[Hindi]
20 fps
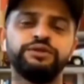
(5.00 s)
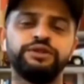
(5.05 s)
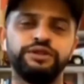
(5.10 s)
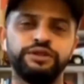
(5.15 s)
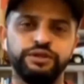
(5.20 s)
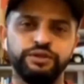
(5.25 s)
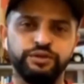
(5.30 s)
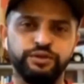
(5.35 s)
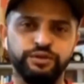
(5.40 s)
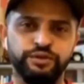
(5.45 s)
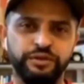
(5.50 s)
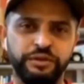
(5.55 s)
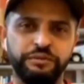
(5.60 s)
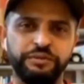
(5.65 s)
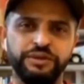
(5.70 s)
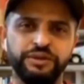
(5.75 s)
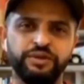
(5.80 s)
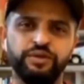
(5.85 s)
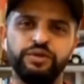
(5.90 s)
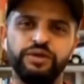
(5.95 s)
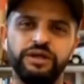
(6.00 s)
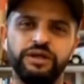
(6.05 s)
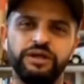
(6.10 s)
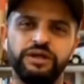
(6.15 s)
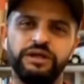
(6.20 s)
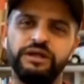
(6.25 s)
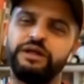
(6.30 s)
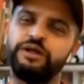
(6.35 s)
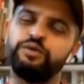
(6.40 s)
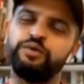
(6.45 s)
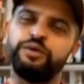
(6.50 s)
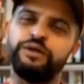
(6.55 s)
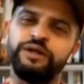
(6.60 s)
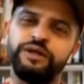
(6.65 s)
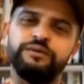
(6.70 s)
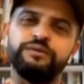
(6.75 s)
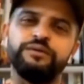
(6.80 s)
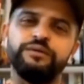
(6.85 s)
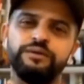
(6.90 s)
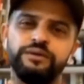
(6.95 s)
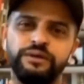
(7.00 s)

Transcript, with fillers: उन चीज़ों को अभी थोड़ा अलग हो गया है वो